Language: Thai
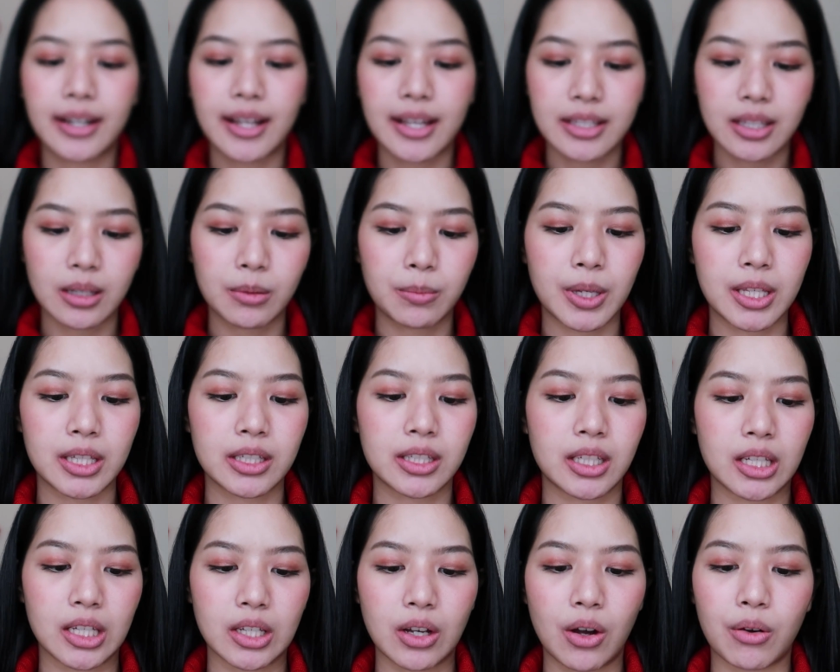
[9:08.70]
น่าจะเป็น
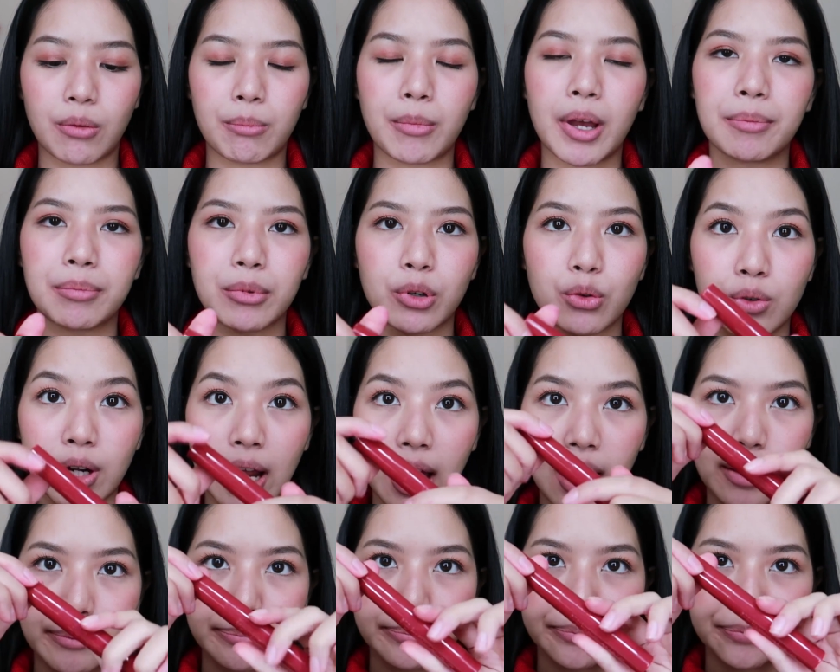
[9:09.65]
สีออกแบบกุห
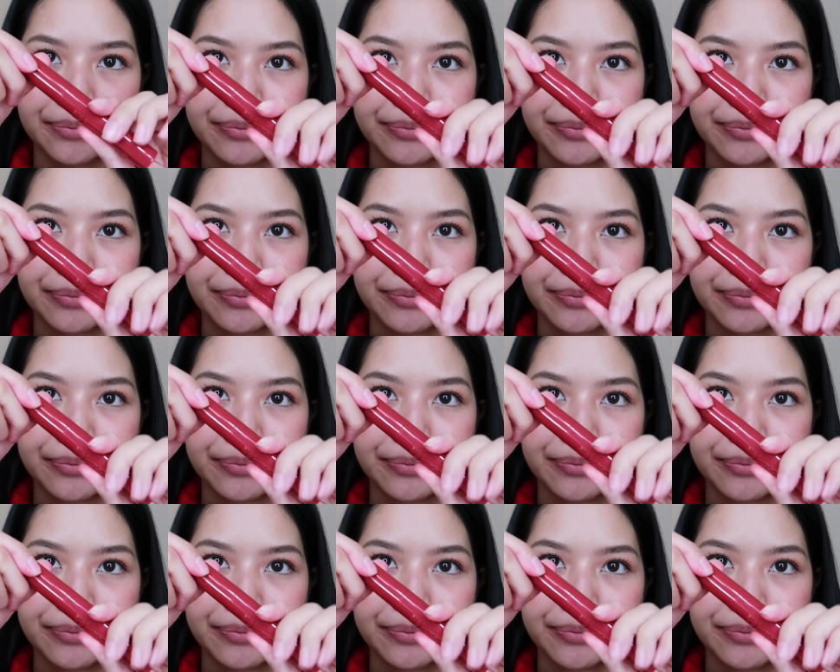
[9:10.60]
ลาบ